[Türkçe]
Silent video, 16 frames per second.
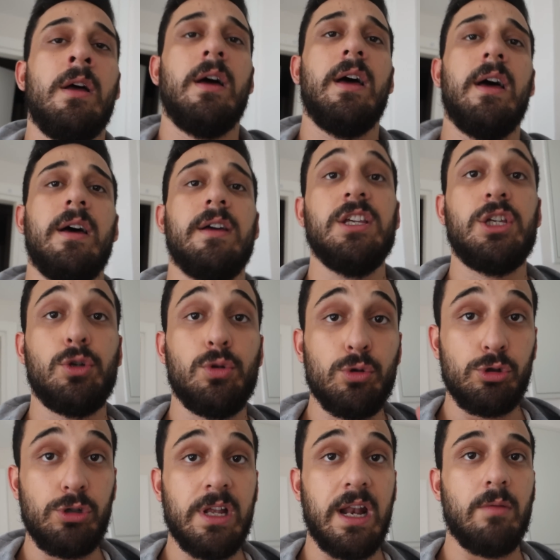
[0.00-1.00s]
E, ee,
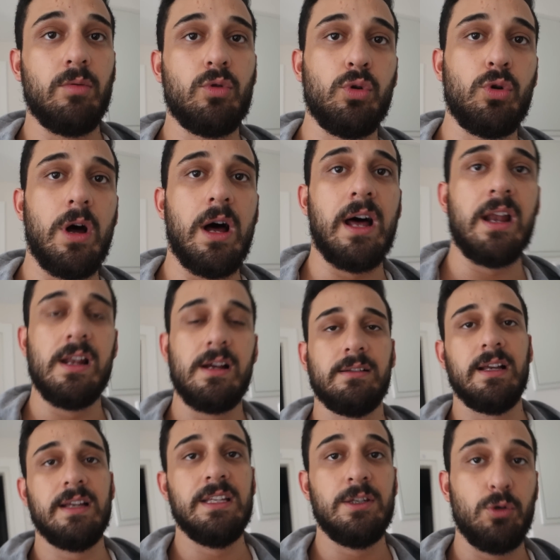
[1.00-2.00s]
200 gram kuru
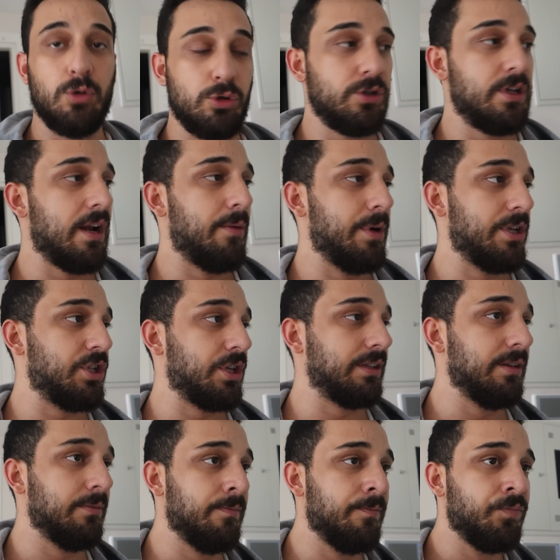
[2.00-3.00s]
ağırlıkla 200 grama
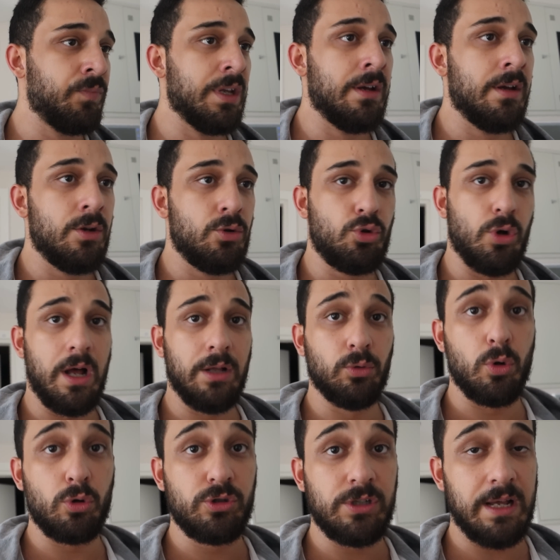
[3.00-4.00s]
çıktım. Şu an
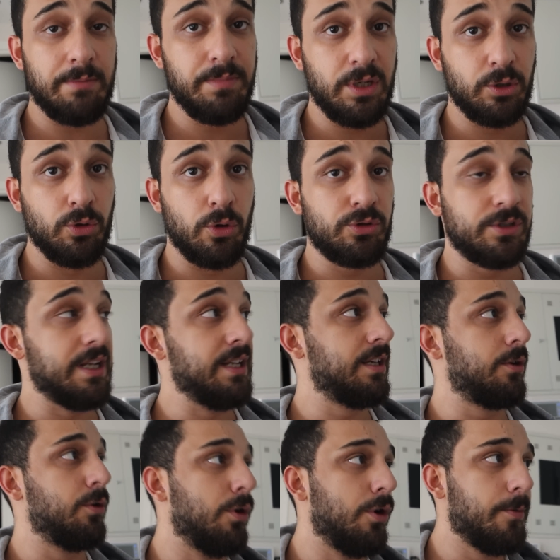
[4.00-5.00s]
91-92
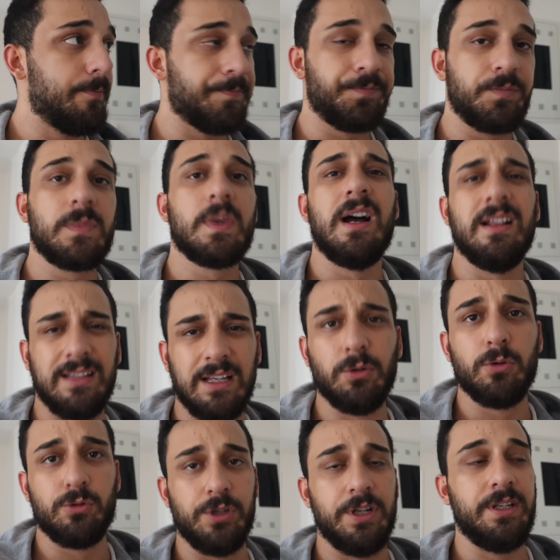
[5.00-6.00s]
kiloyum. Hatta
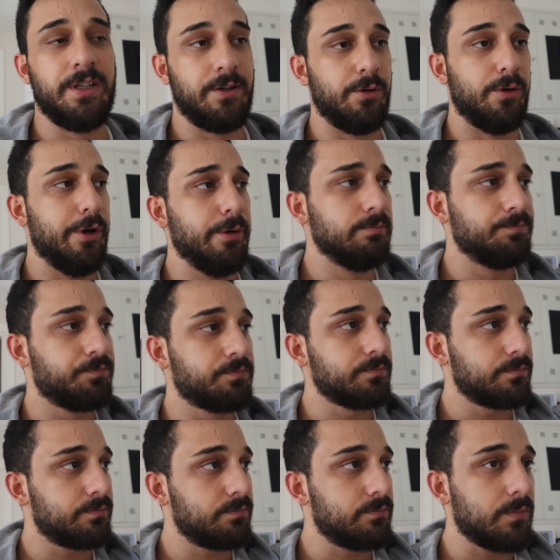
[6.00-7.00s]
92 kiloyum.
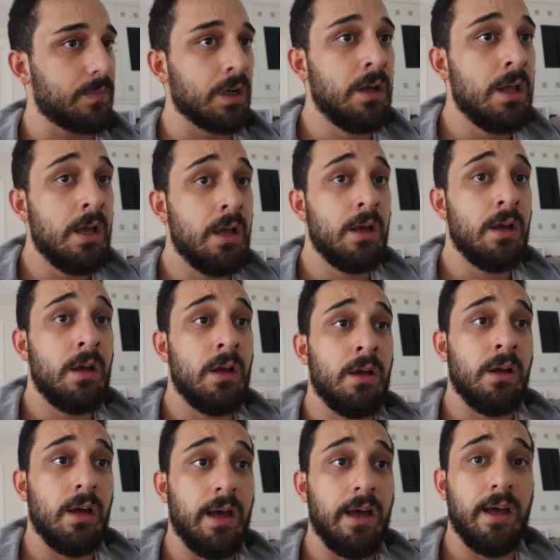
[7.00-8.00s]

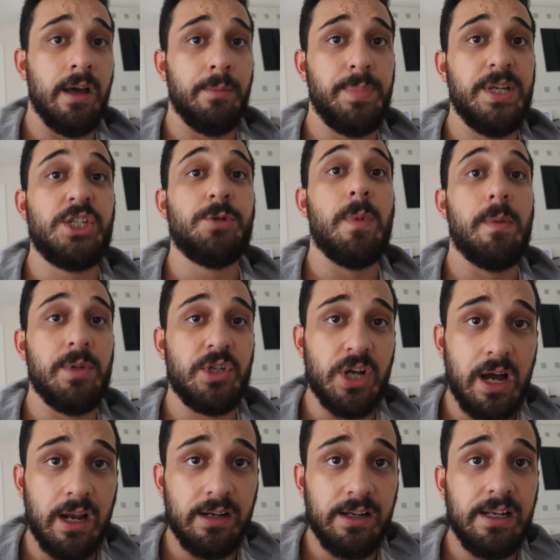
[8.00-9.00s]
E, pişmemiş
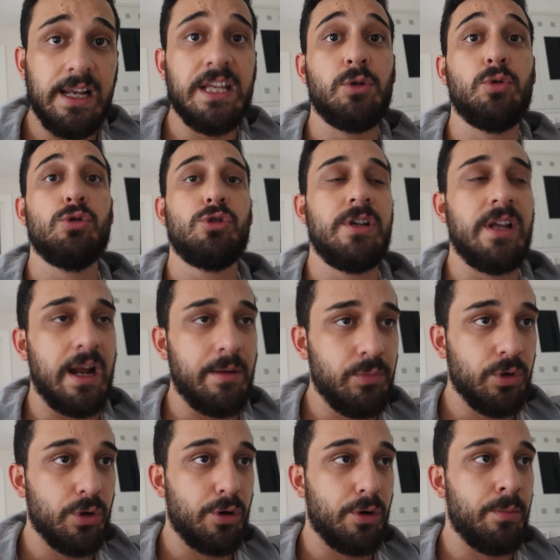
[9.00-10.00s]
ağırlığıyla 200
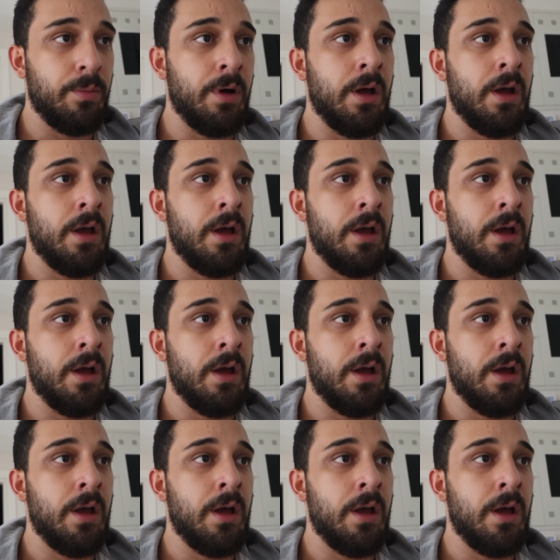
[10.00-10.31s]
gram yiyorum.